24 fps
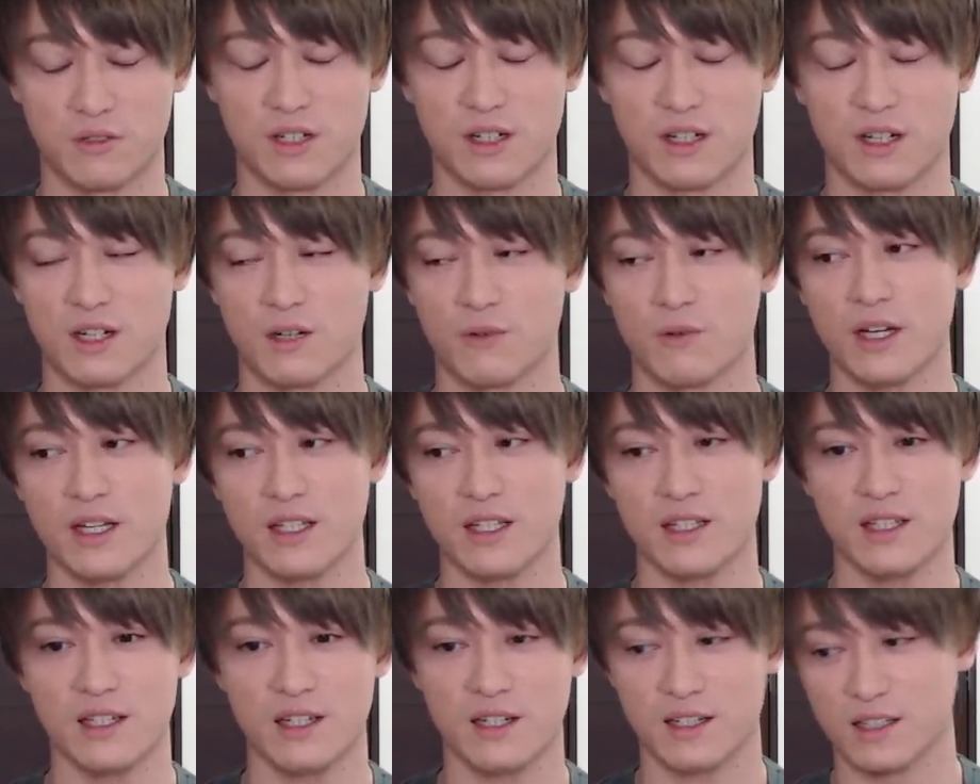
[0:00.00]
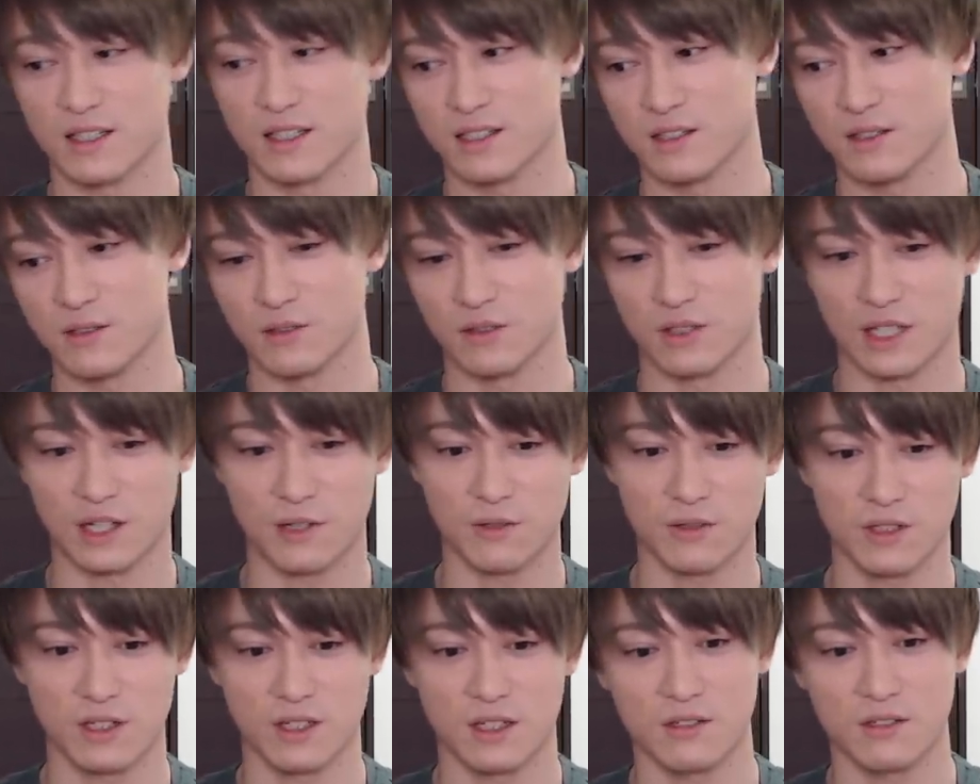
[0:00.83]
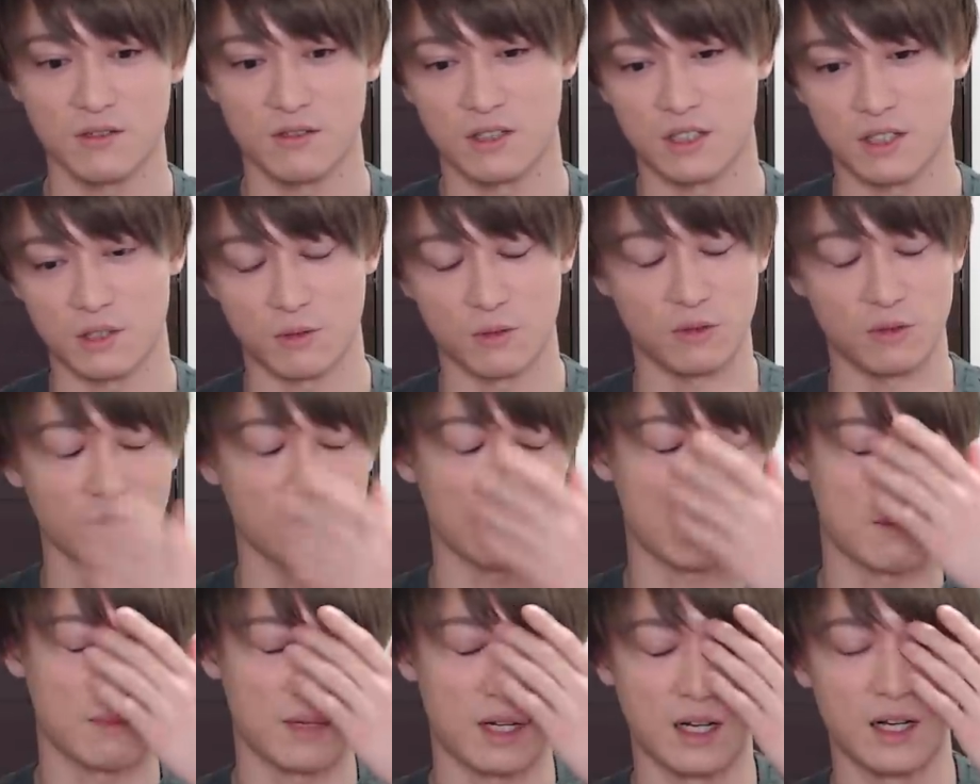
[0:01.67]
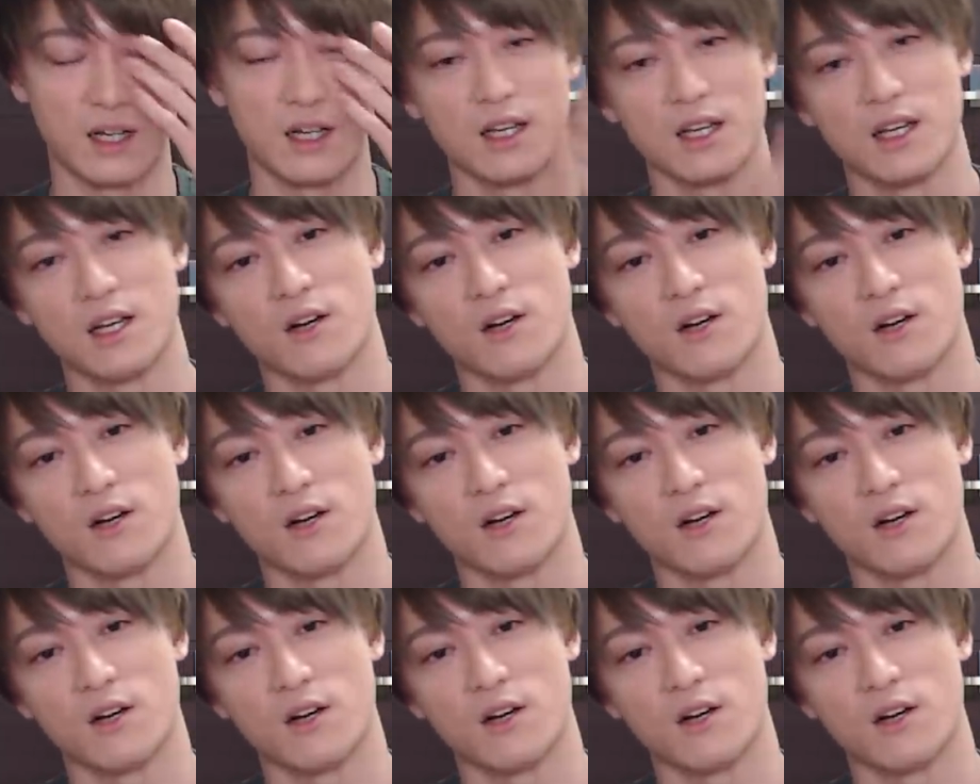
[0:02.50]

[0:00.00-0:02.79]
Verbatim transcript: だから湧いてからすぐ倒されるってことが、まあ